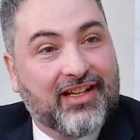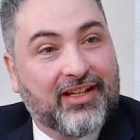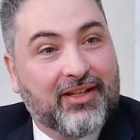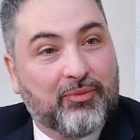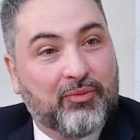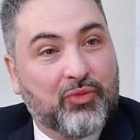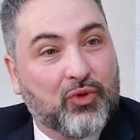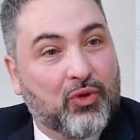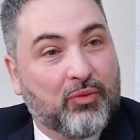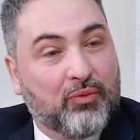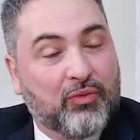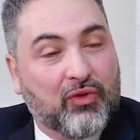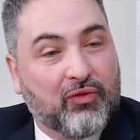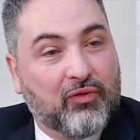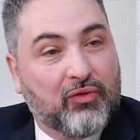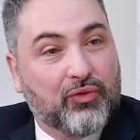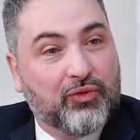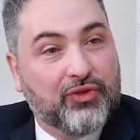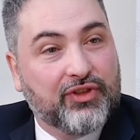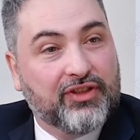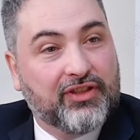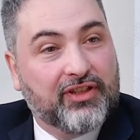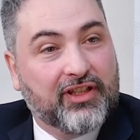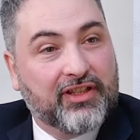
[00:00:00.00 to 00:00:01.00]
e più
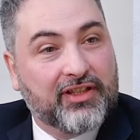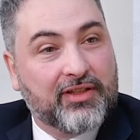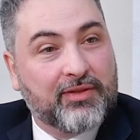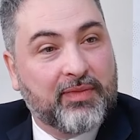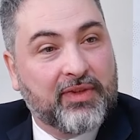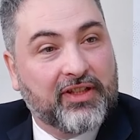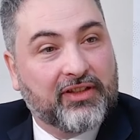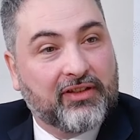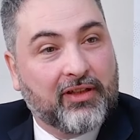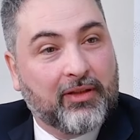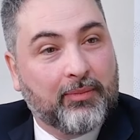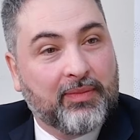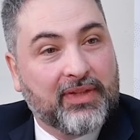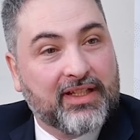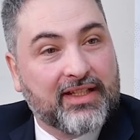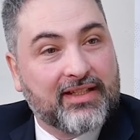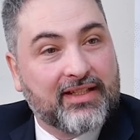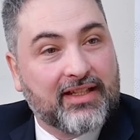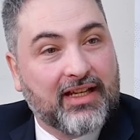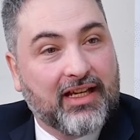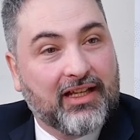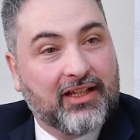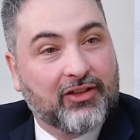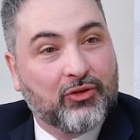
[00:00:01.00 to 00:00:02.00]
approfondita rispetto al
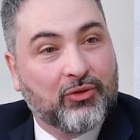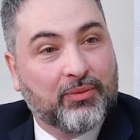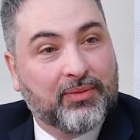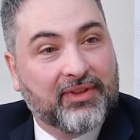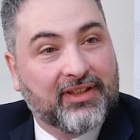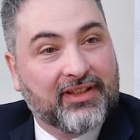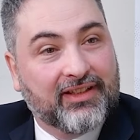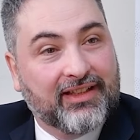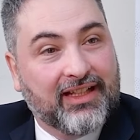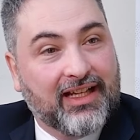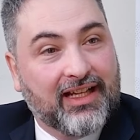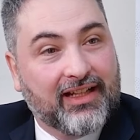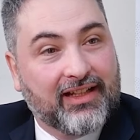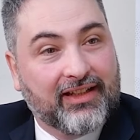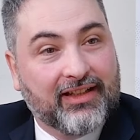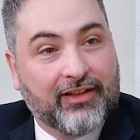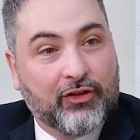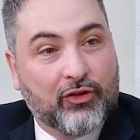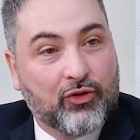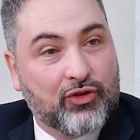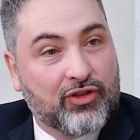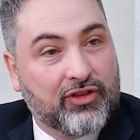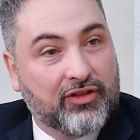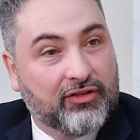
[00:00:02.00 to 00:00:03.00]
passato per dare ai
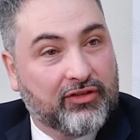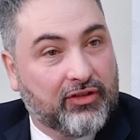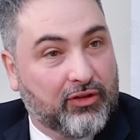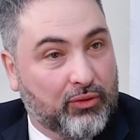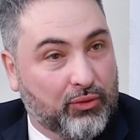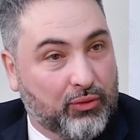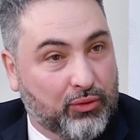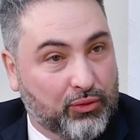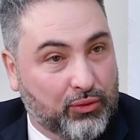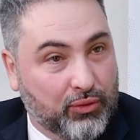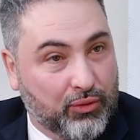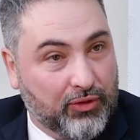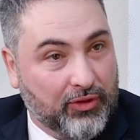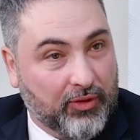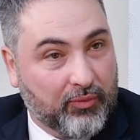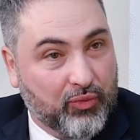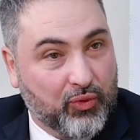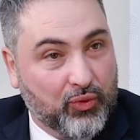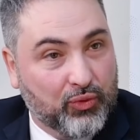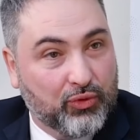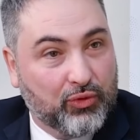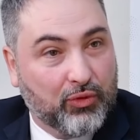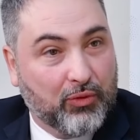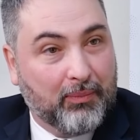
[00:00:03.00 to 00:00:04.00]
nostri interlocutori,
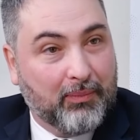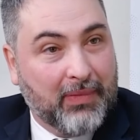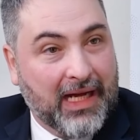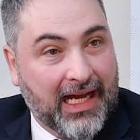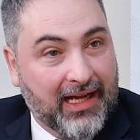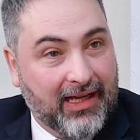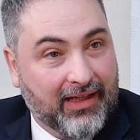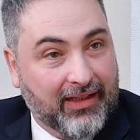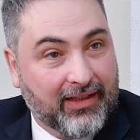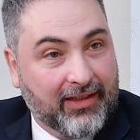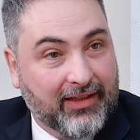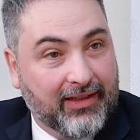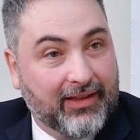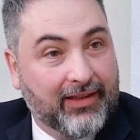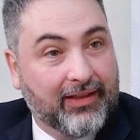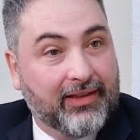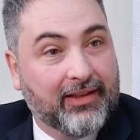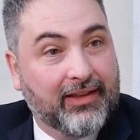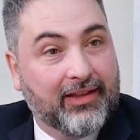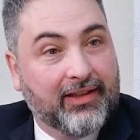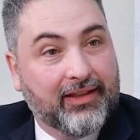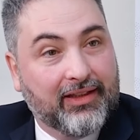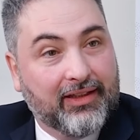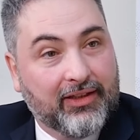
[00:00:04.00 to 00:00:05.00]
appunto
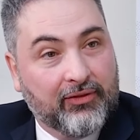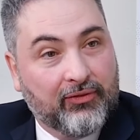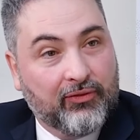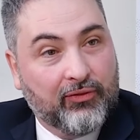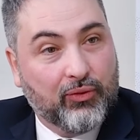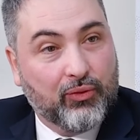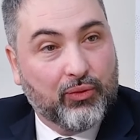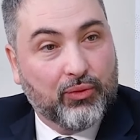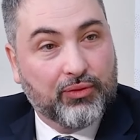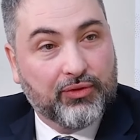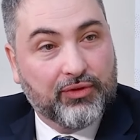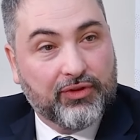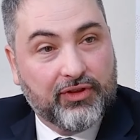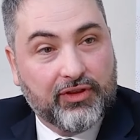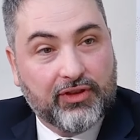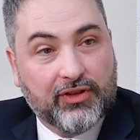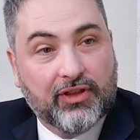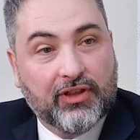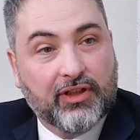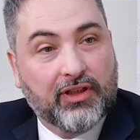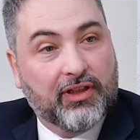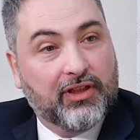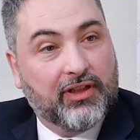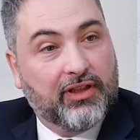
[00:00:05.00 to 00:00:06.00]
banche, e fondi
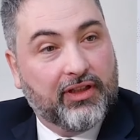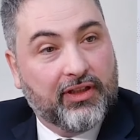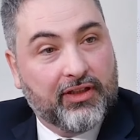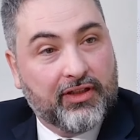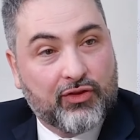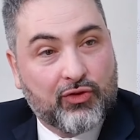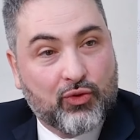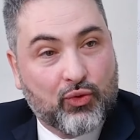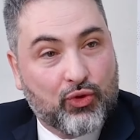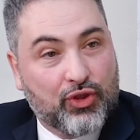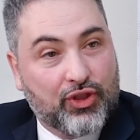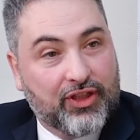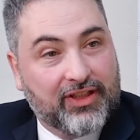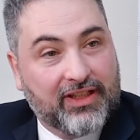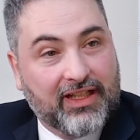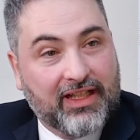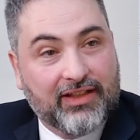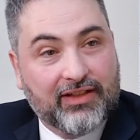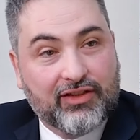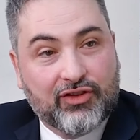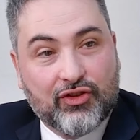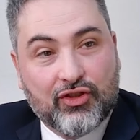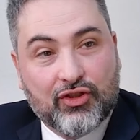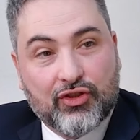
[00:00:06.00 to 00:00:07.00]
e
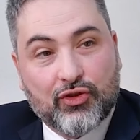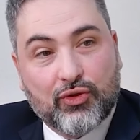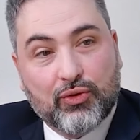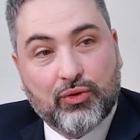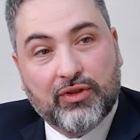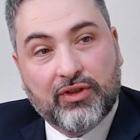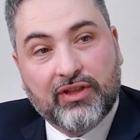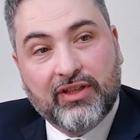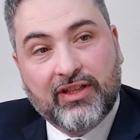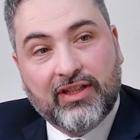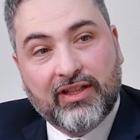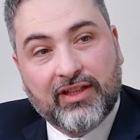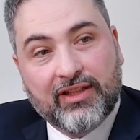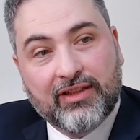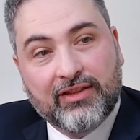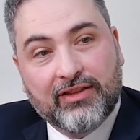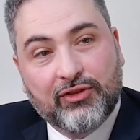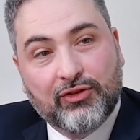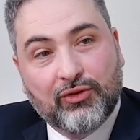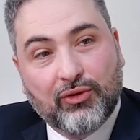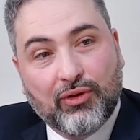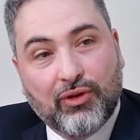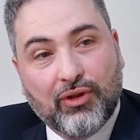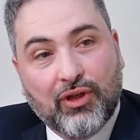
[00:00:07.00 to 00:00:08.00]
società di gestione del
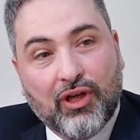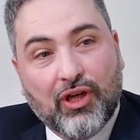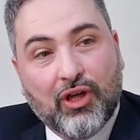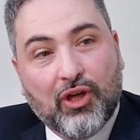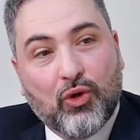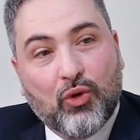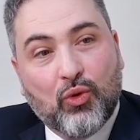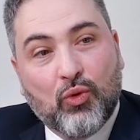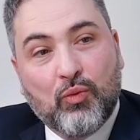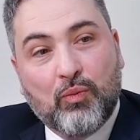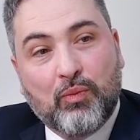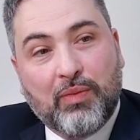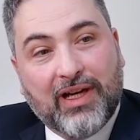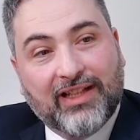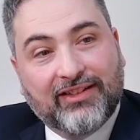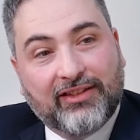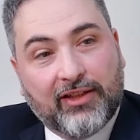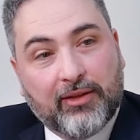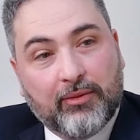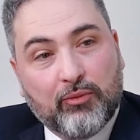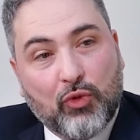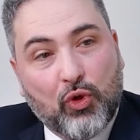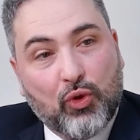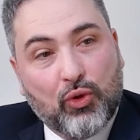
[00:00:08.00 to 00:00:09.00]
credito un
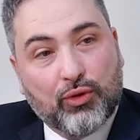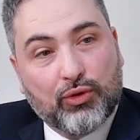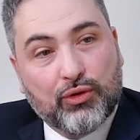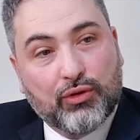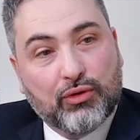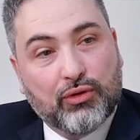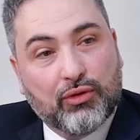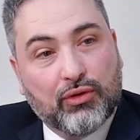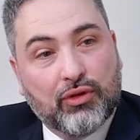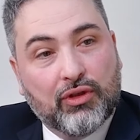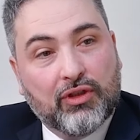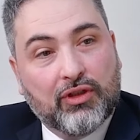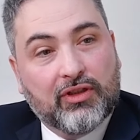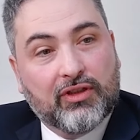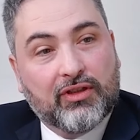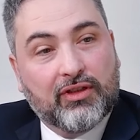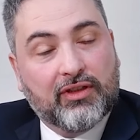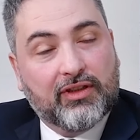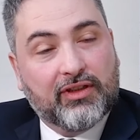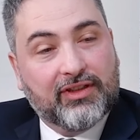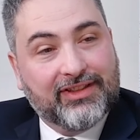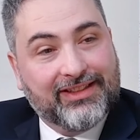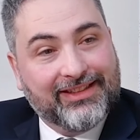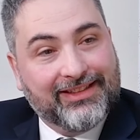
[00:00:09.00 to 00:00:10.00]
patrimonio
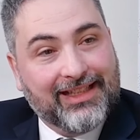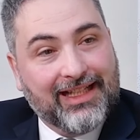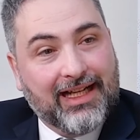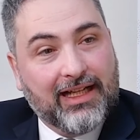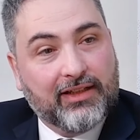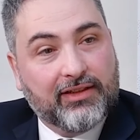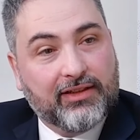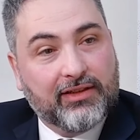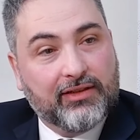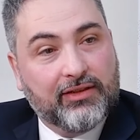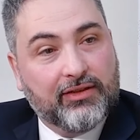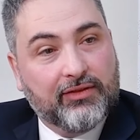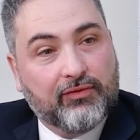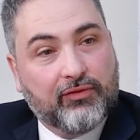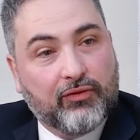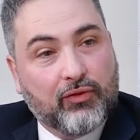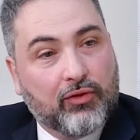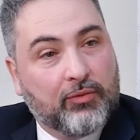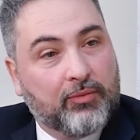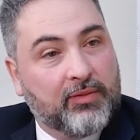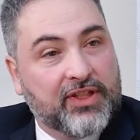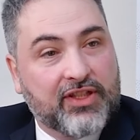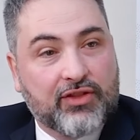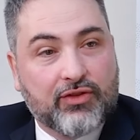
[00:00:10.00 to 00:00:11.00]
eh, di dati e di
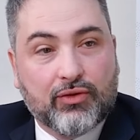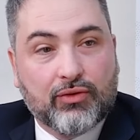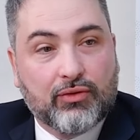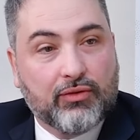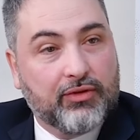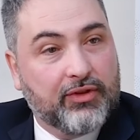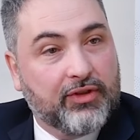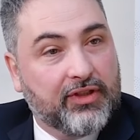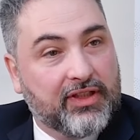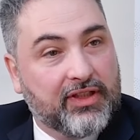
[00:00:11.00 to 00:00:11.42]
informazioni